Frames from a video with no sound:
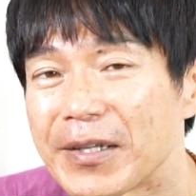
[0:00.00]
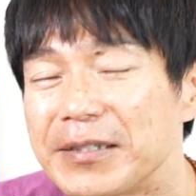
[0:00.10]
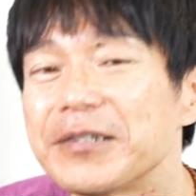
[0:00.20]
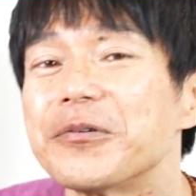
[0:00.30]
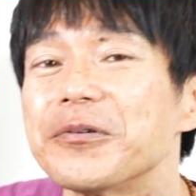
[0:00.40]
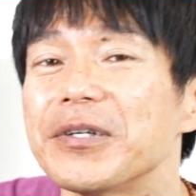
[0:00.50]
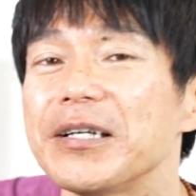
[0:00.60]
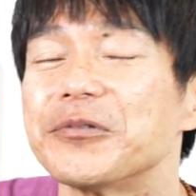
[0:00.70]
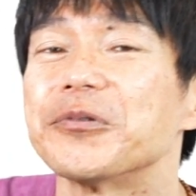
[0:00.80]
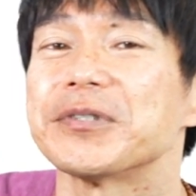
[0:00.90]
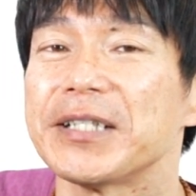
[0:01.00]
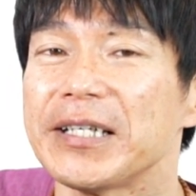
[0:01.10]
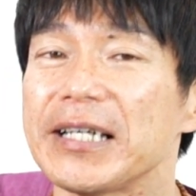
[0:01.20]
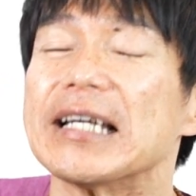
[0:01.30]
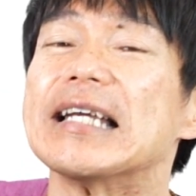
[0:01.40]
じゃあこのね土
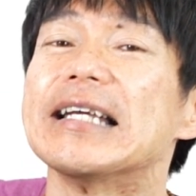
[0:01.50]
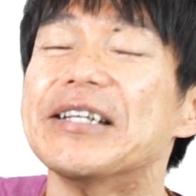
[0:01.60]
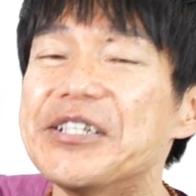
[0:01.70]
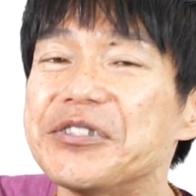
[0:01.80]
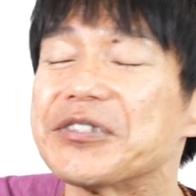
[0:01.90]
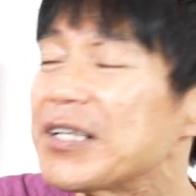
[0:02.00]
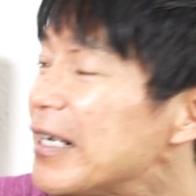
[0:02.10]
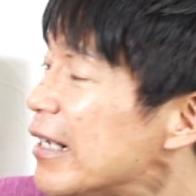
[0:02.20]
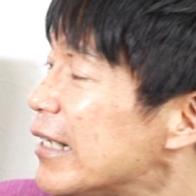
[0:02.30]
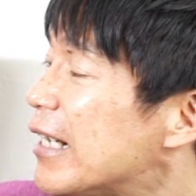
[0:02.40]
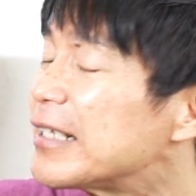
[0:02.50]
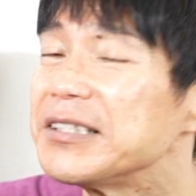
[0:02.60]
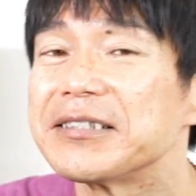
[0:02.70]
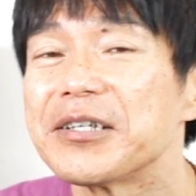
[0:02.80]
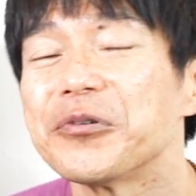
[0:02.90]
星いつから
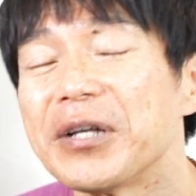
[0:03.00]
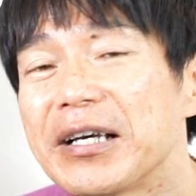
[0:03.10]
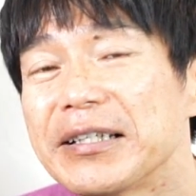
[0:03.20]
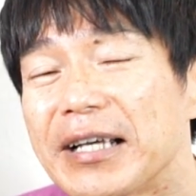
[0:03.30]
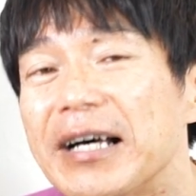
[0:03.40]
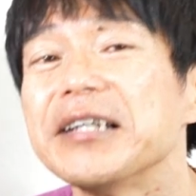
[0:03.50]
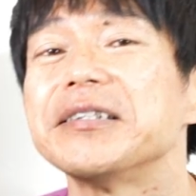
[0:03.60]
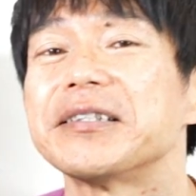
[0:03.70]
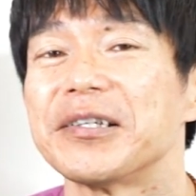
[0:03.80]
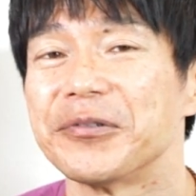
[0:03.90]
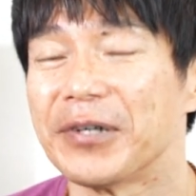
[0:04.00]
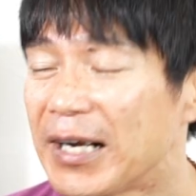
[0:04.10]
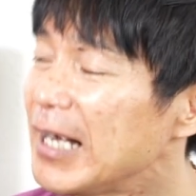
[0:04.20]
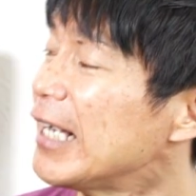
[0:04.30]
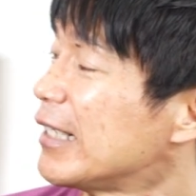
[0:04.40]
ヤギ座の中に入ったの
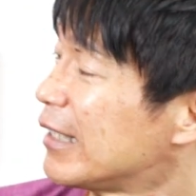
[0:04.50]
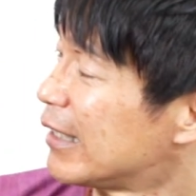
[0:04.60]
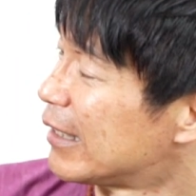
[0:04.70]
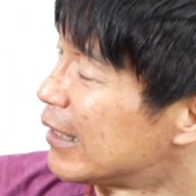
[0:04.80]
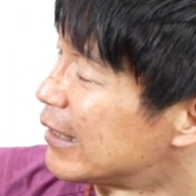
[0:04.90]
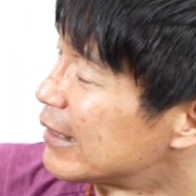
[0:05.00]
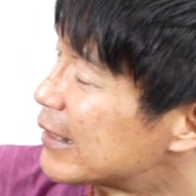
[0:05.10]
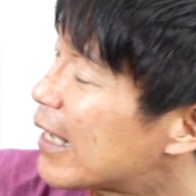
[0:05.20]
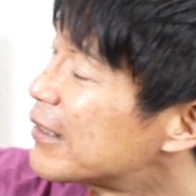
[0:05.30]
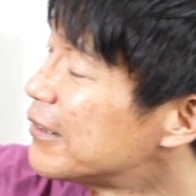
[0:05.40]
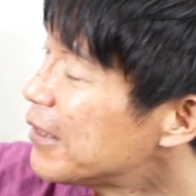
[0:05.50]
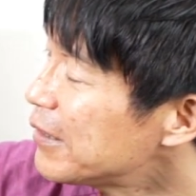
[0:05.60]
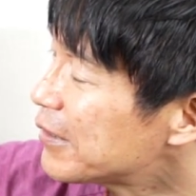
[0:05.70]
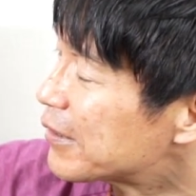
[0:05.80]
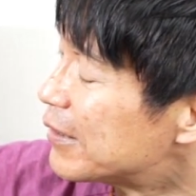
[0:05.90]
か。昨年
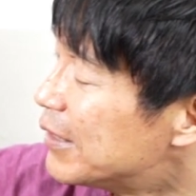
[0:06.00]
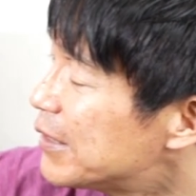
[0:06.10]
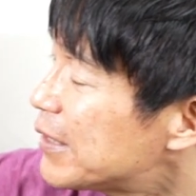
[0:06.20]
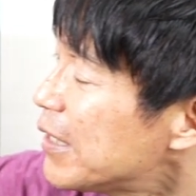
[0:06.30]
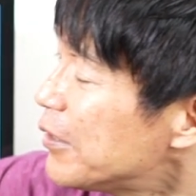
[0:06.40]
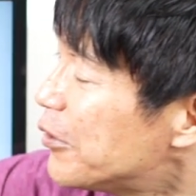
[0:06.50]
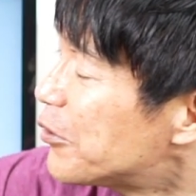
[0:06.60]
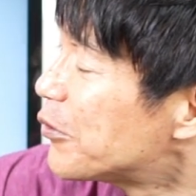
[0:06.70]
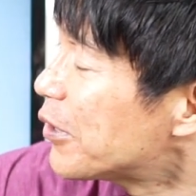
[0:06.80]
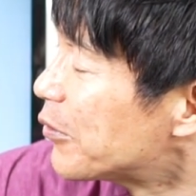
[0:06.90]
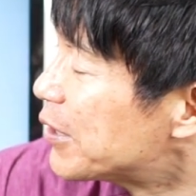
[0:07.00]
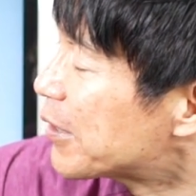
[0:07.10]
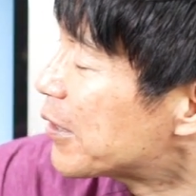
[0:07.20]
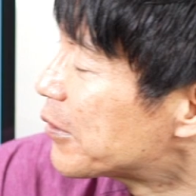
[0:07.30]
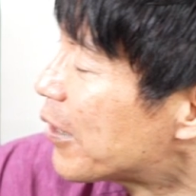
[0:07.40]
です。にせんにじゅうねんのい
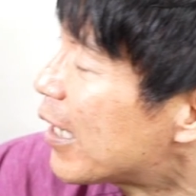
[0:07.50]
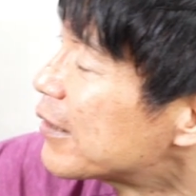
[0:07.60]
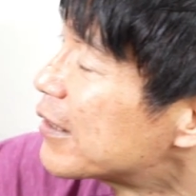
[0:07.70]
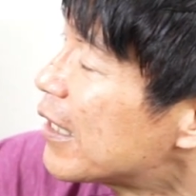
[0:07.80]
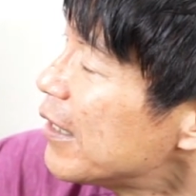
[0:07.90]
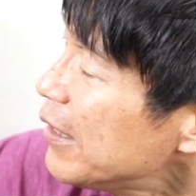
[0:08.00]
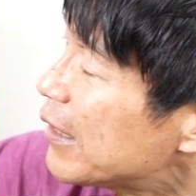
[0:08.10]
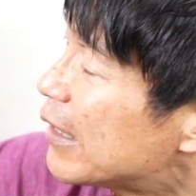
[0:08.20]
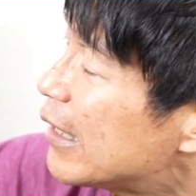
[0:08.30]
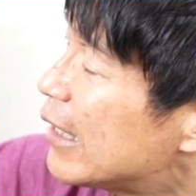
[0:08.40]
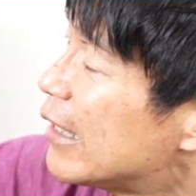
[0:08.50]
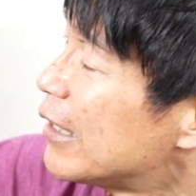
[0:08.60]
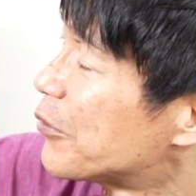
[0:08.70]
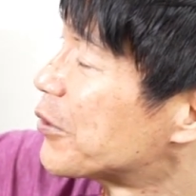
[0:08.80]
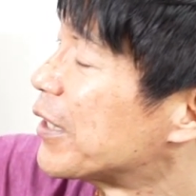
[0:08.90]
ちがつのはつかに
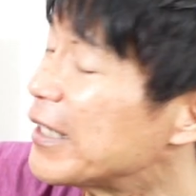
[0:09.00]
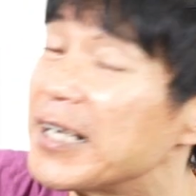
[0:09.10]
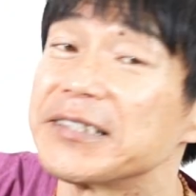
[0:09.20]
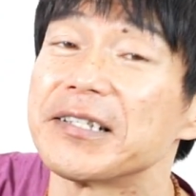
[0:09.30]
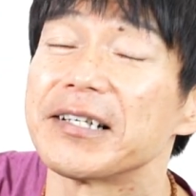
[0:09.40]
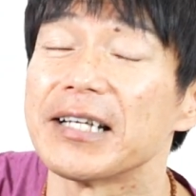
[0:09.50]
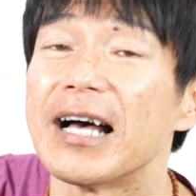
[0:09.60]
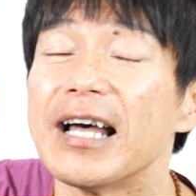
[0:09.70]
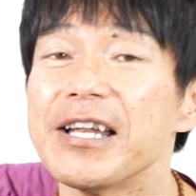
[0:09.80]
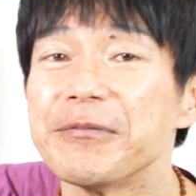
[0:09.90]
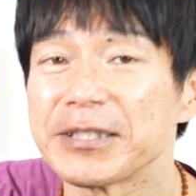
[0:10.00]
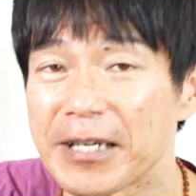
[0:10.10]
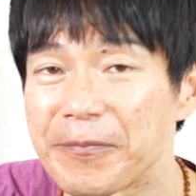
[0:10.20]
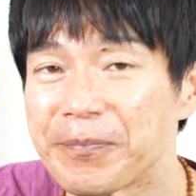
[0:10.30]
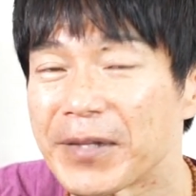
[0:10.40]
土星がヤギ座の中に入りまし
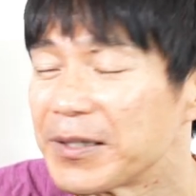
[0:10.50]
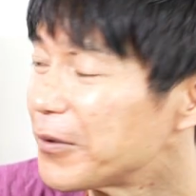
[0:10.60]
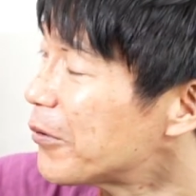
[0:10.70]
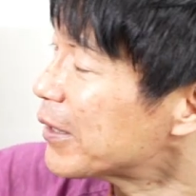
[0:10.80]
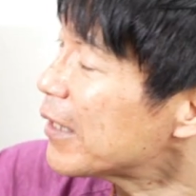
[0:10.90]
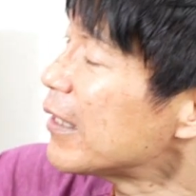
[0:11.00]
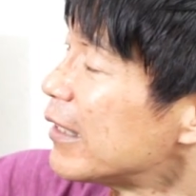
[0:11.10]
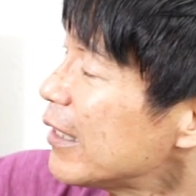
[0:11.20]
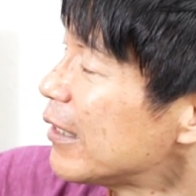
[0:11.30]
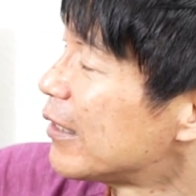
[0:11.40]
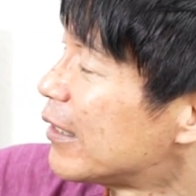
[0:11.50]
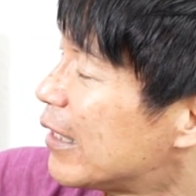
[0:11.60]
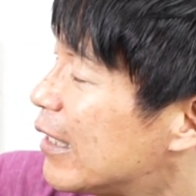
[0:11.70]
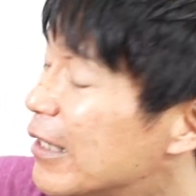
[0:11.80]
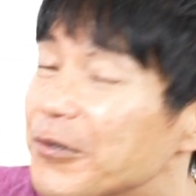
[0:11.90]
た。でこれただね、
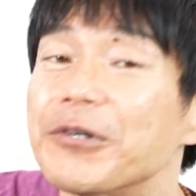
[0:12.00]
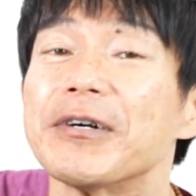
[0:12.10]
これ